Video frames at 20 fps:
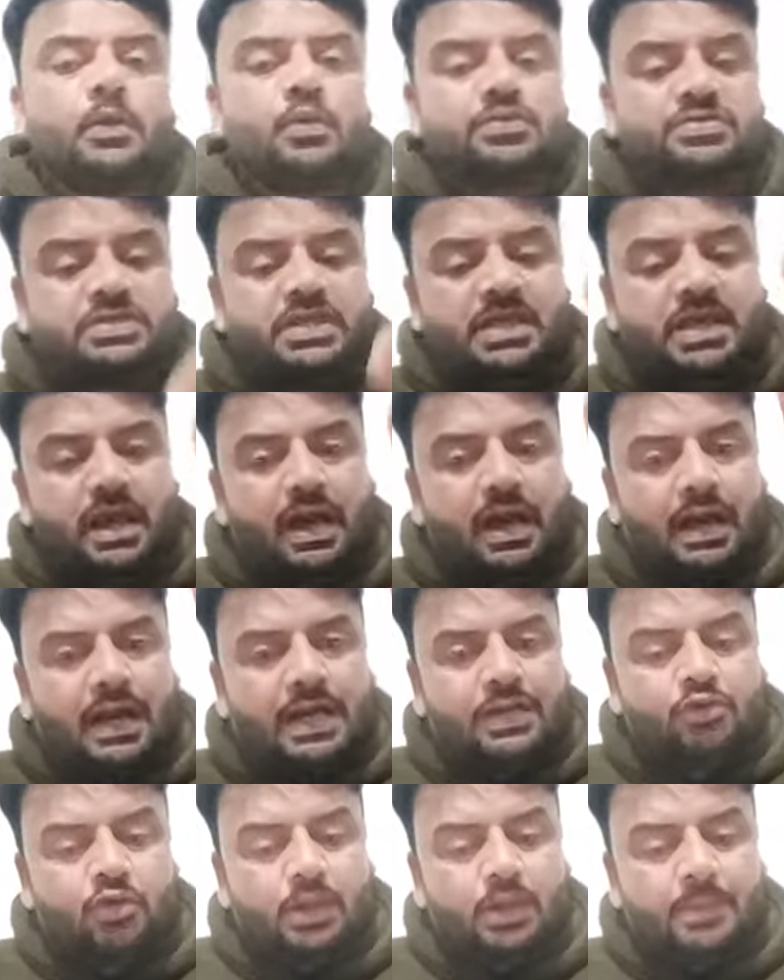उसकी
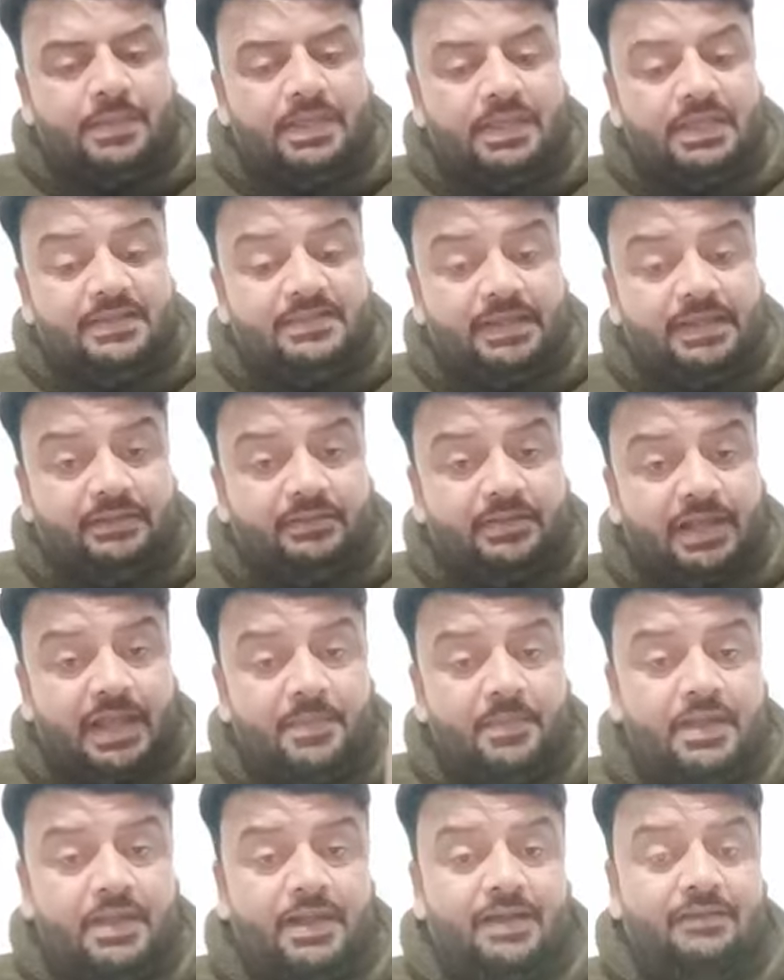आज और अभी इसी टाइम
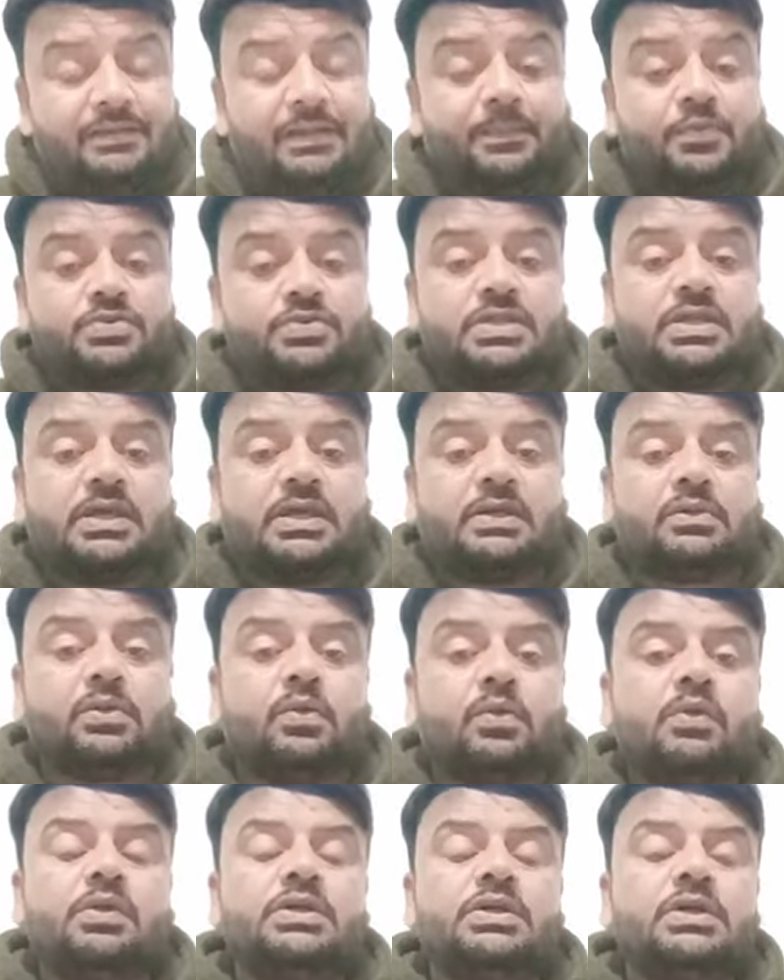में यहां से पुष्टि करता
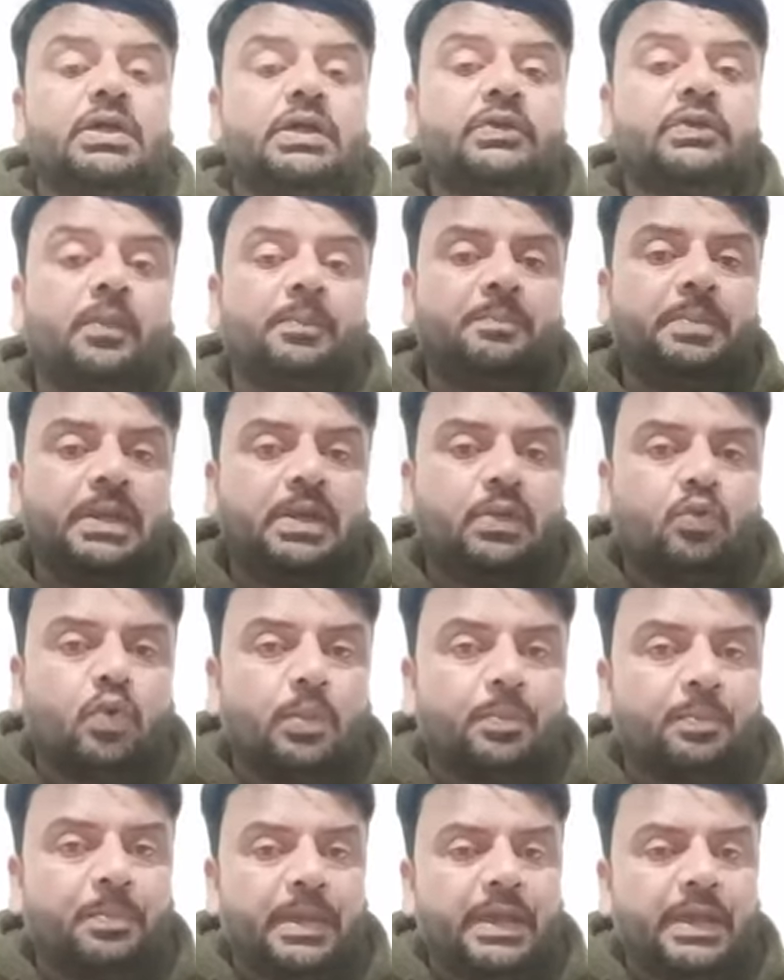हूं कि वो बिल्कुल
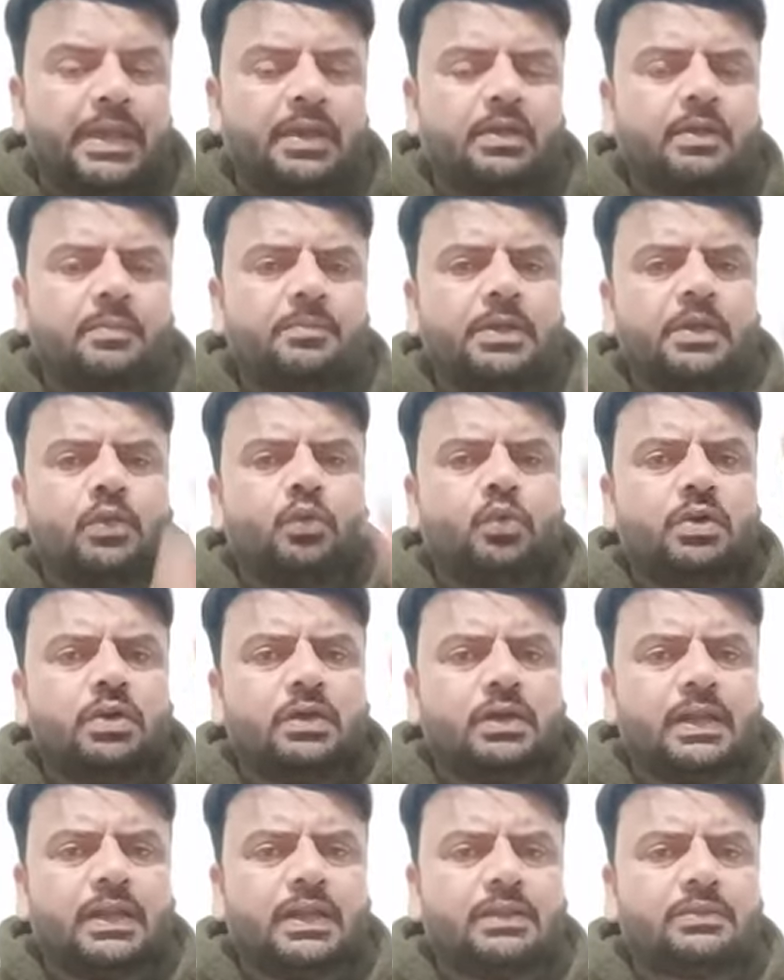फेक बिल्कुल
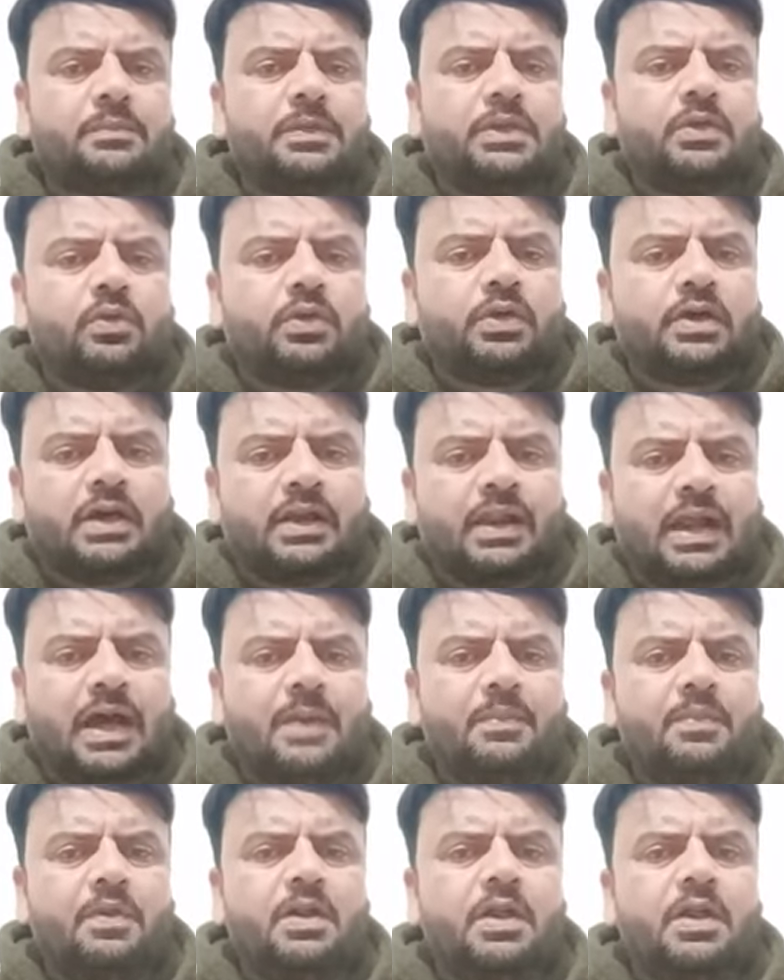गलत बिल्कुल
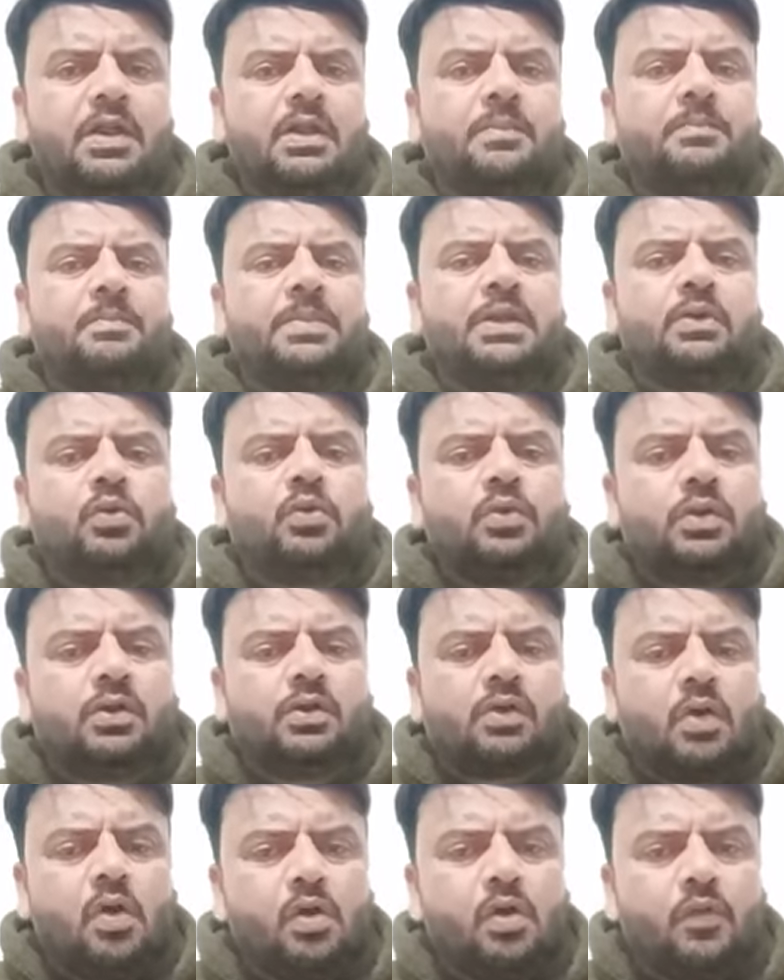खराब बिल्कुल
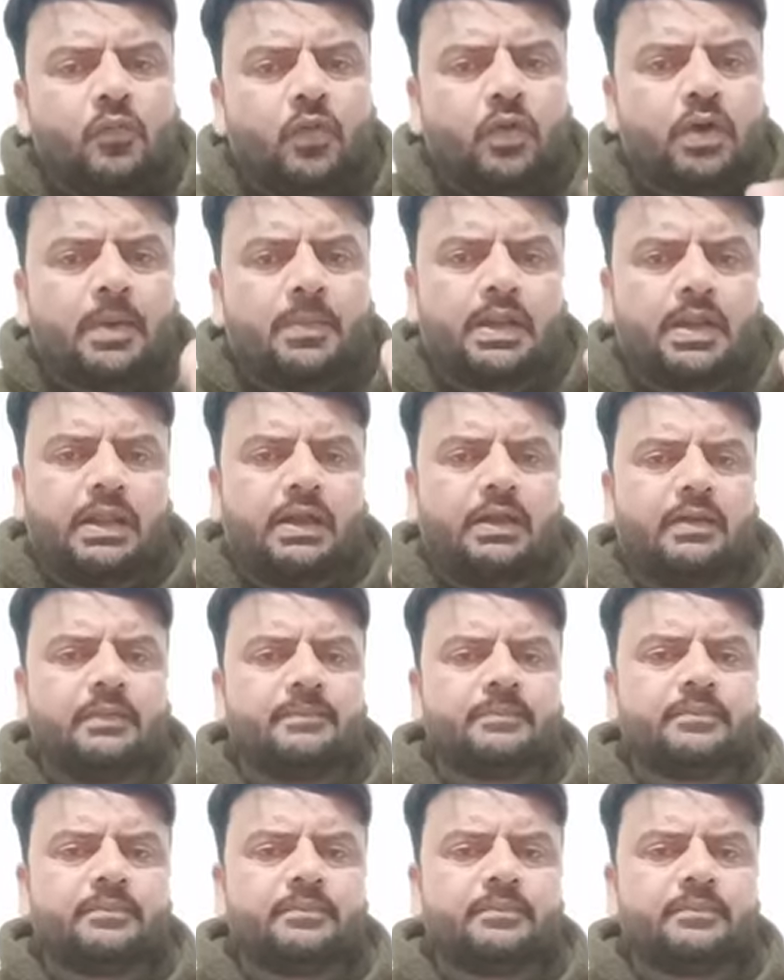रॉन्ग वो खबर है